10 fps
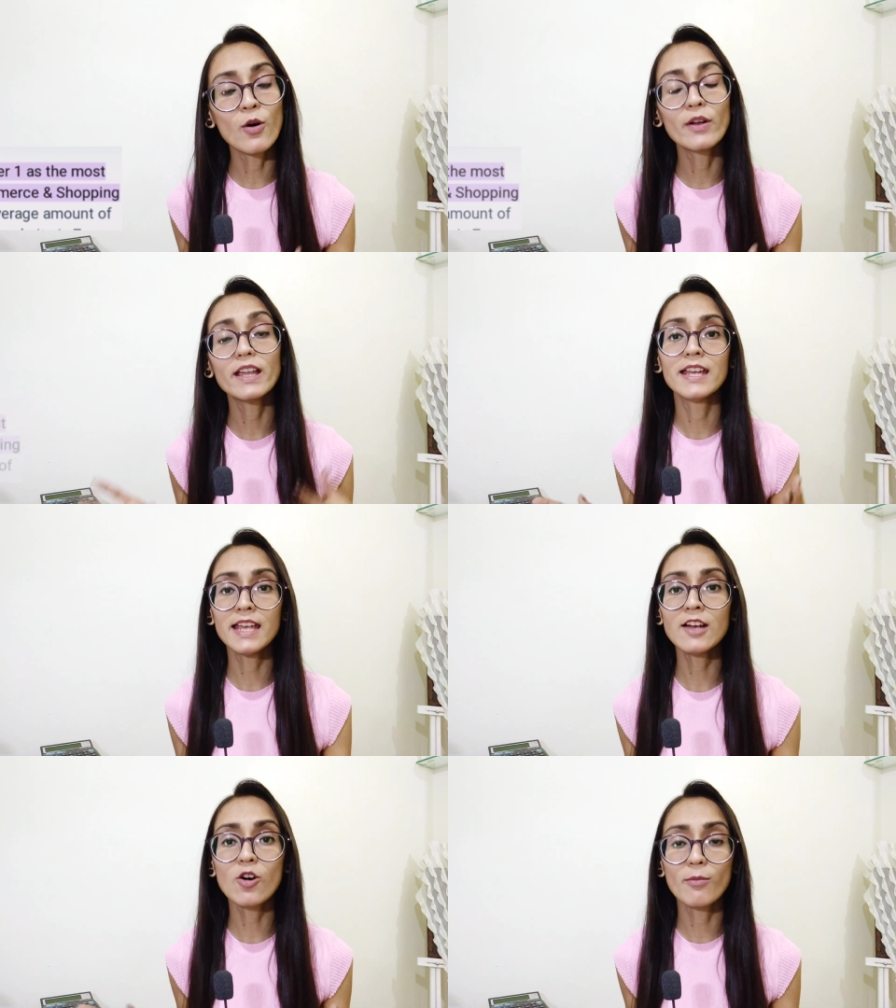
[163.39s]
और
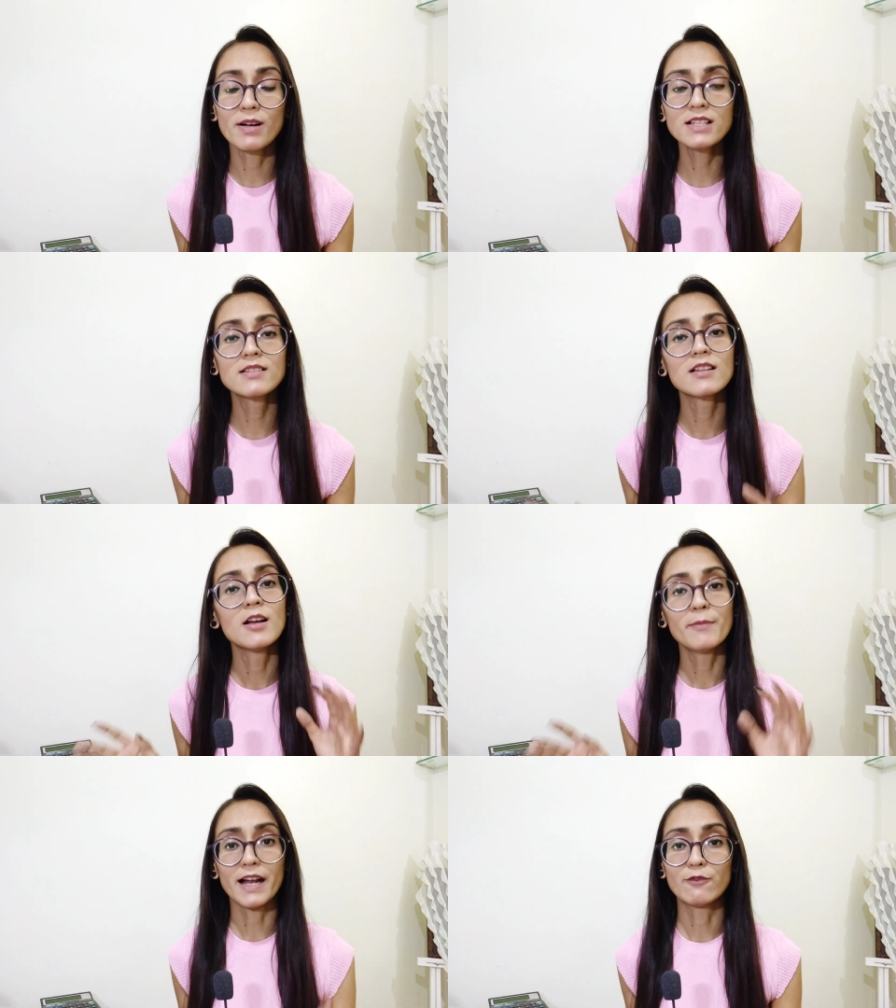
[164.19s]
ई कॉमर्स
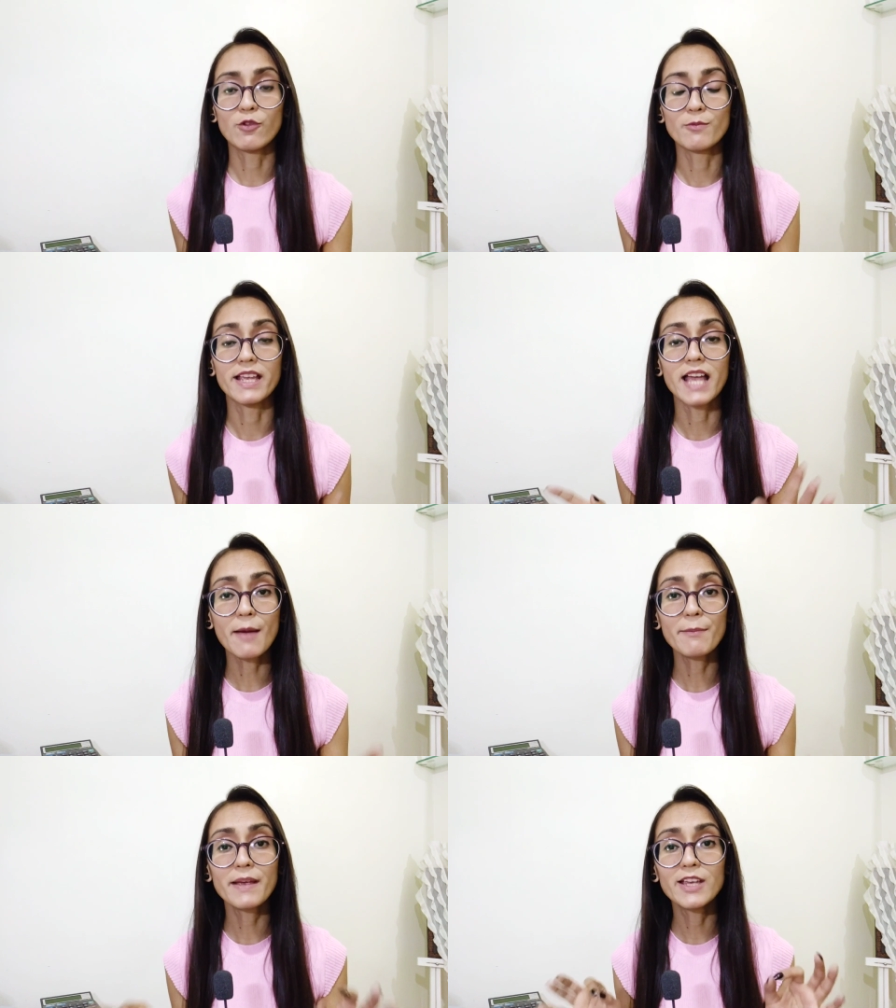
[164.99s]
प्लेटफॉर्म है
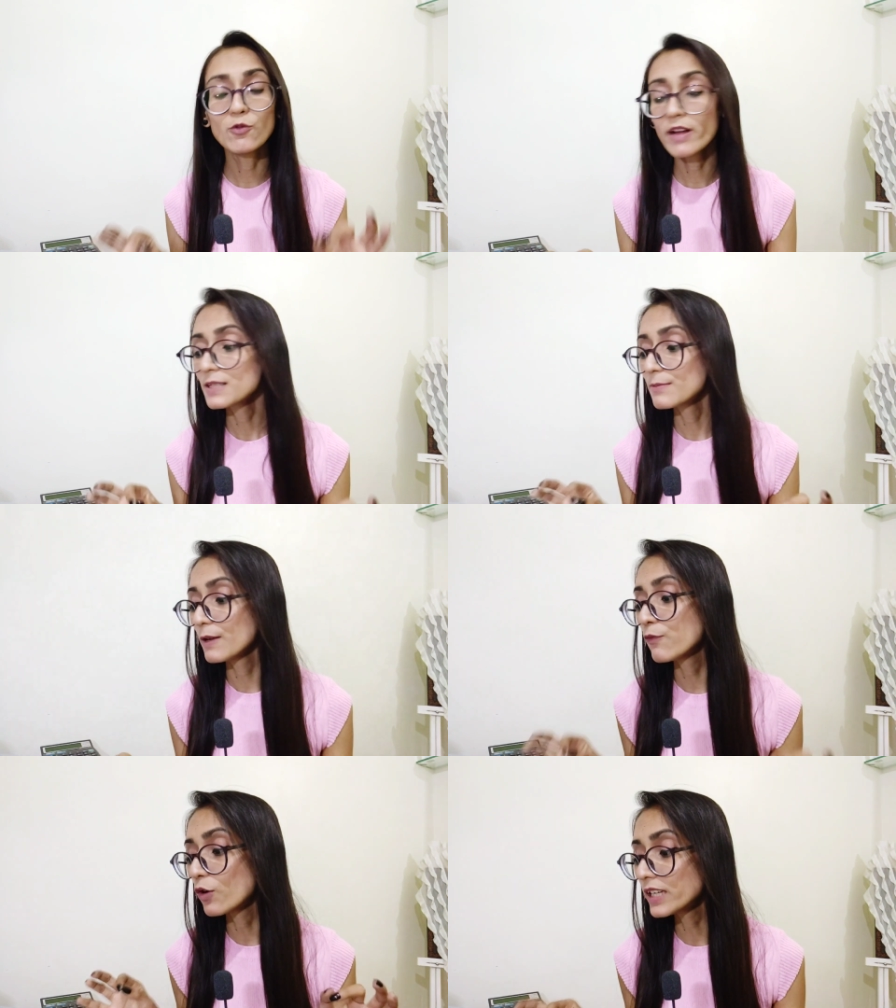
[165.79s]
यहाँ पे यूएस
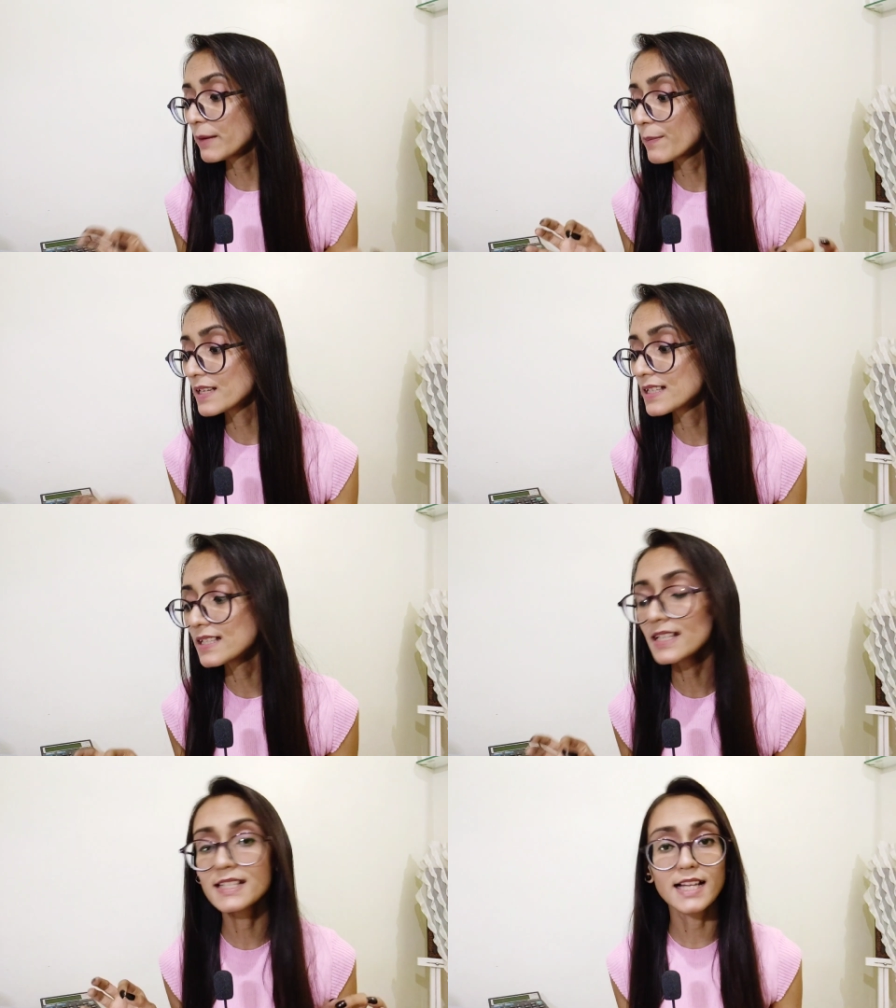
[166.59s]
में 40
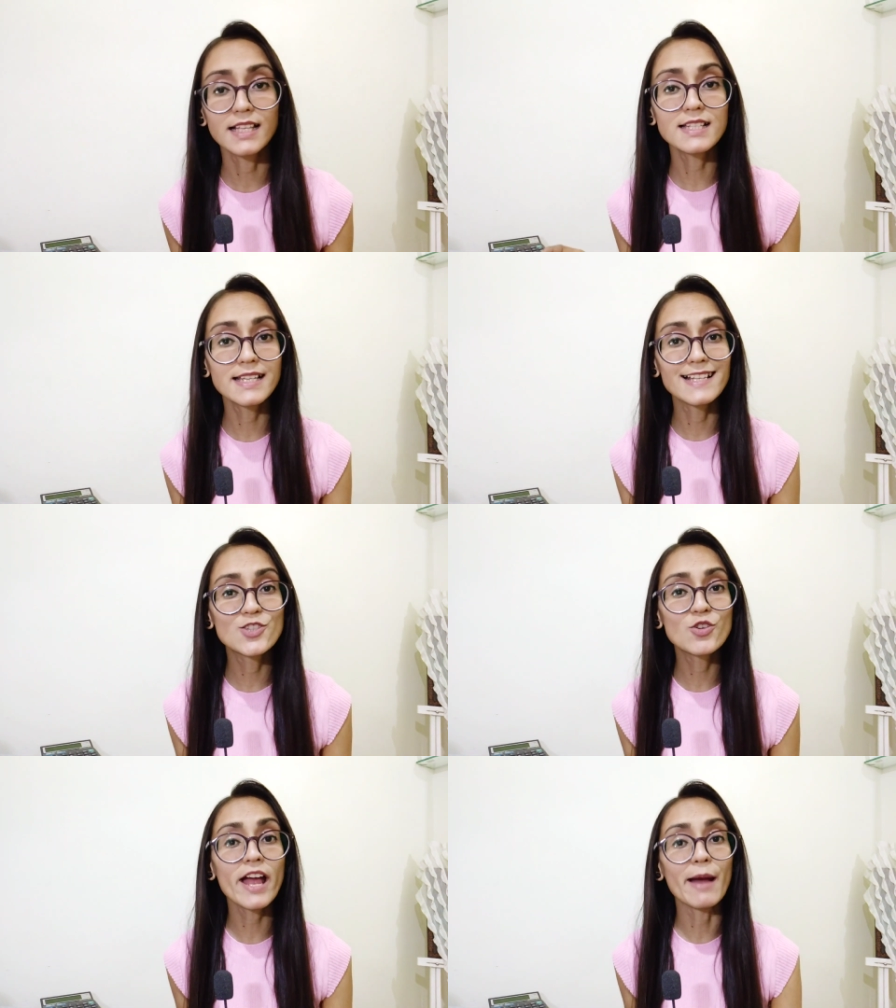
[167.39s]
परसेंट से ज्यादा
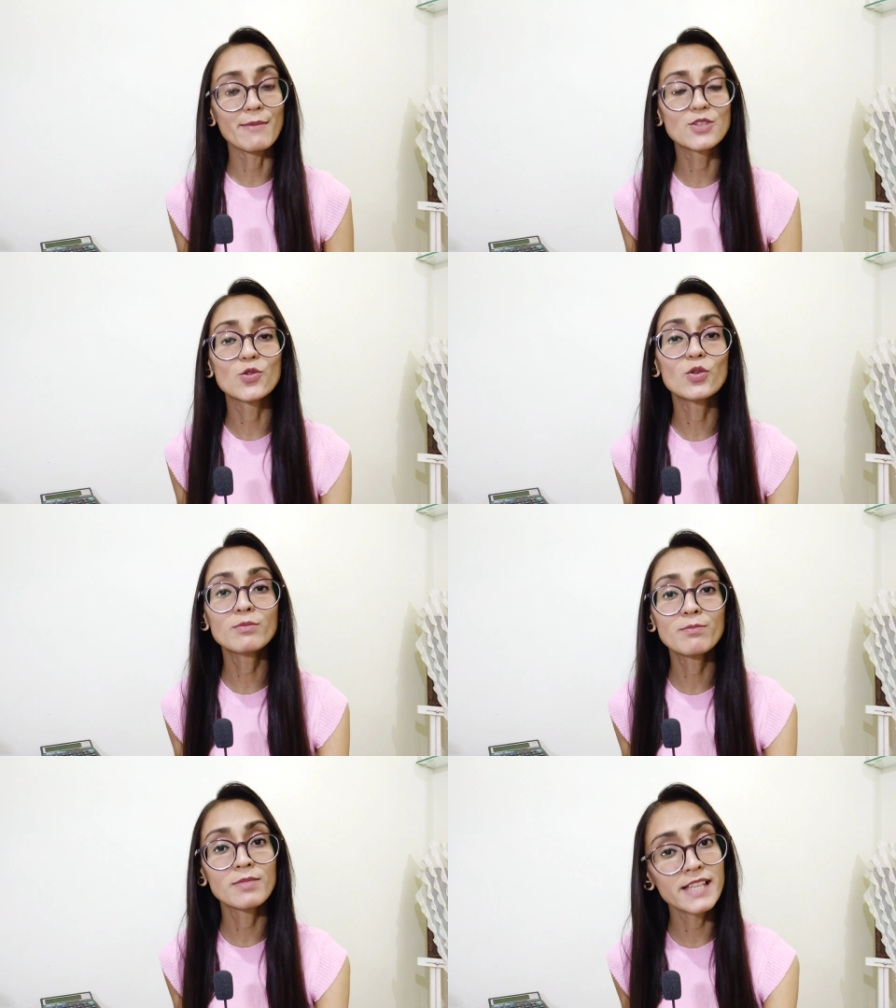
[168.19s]
सेल्स जो है
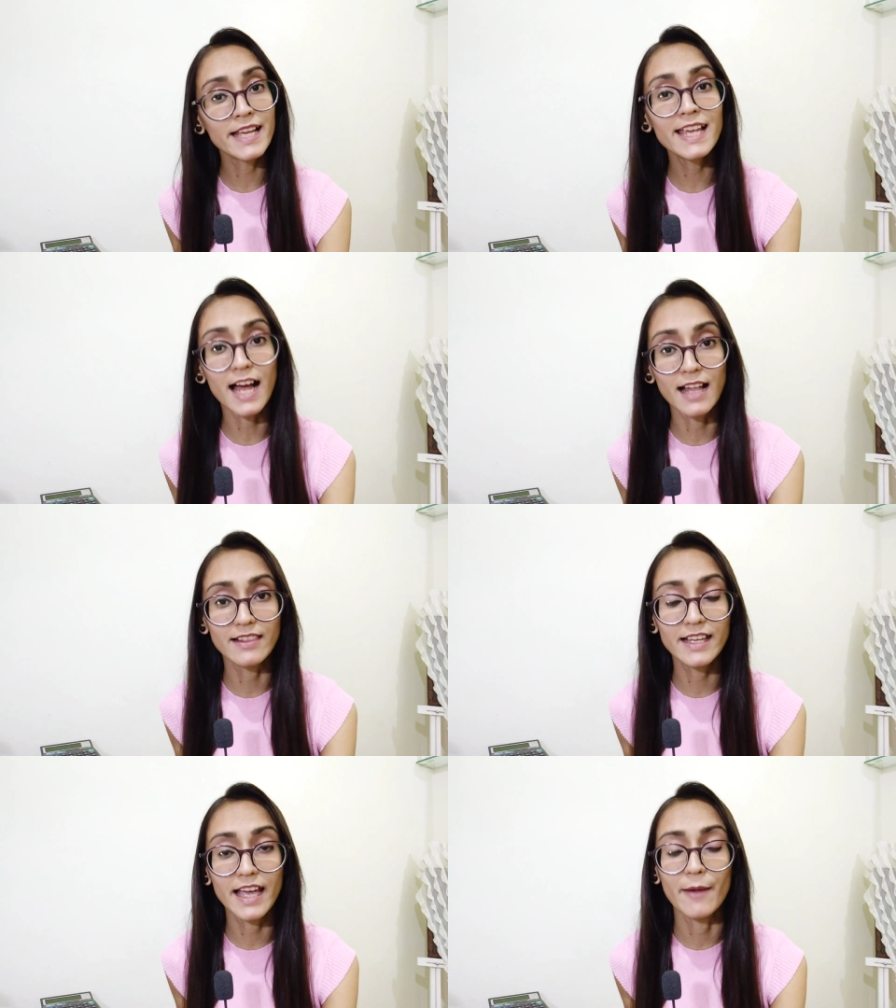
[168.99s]
एमेजोन से ही
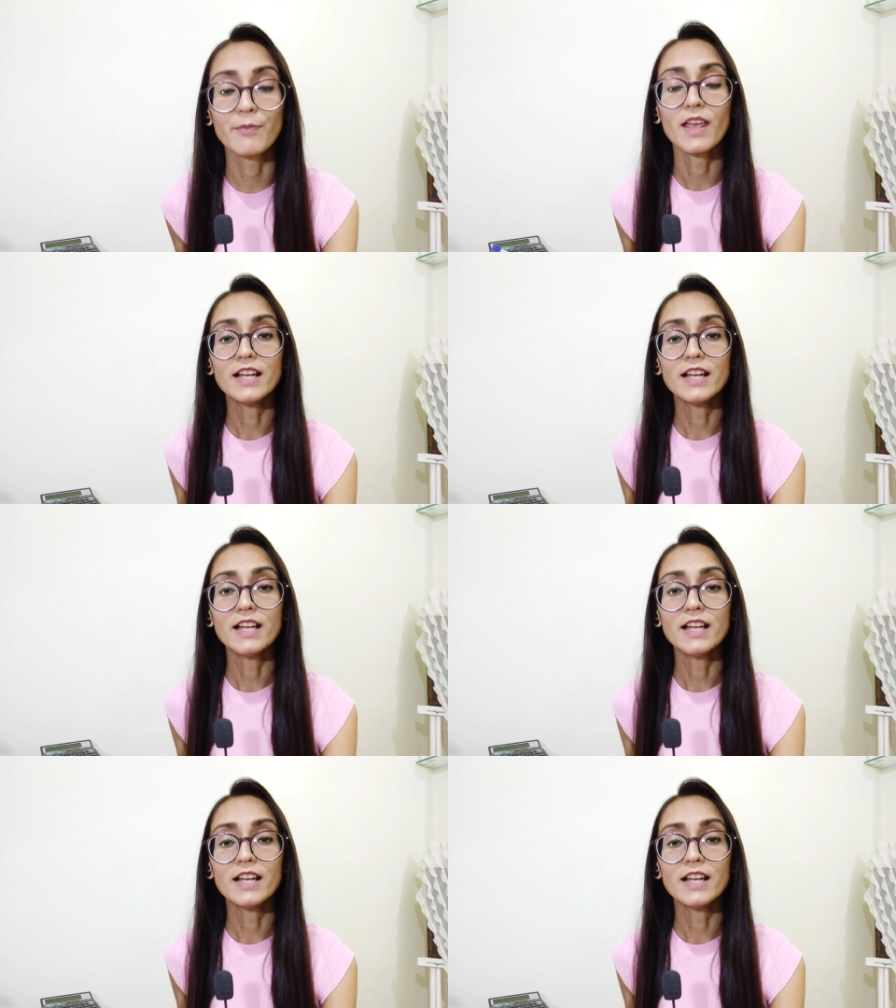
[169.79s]
आती है